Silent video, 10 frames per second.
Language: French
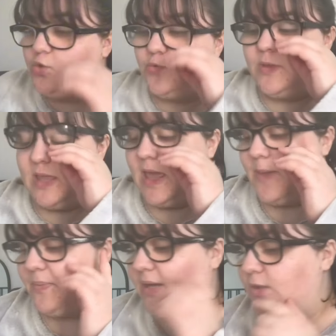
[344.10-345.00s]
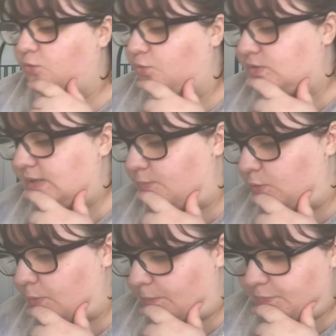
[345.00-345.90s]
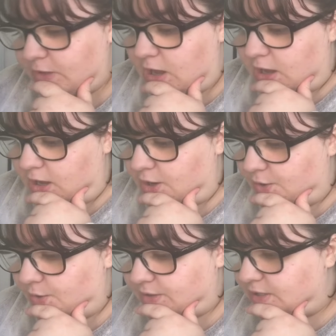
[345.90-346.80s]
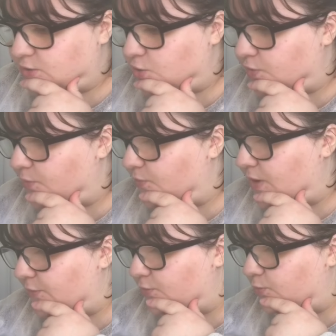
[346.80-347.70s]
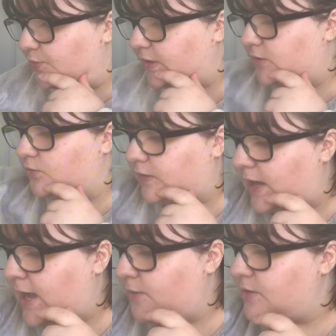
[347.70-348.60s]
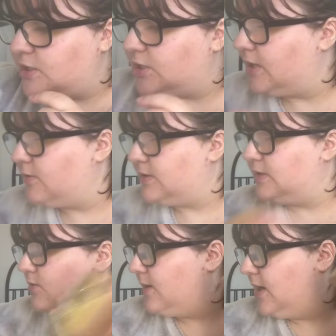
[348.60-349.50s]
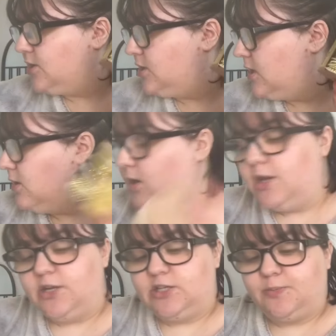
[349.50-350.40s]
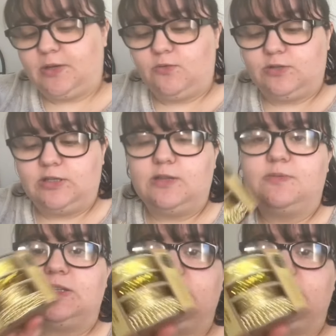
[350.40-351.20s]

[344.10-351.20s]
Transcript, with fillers: lui ai pris tout simplement. Euh, qu'est-ce que je vais pouvoir vous montrer d'autre Ah oui, j'ai euh, ces emballages-là. J'ai pris aussi des petits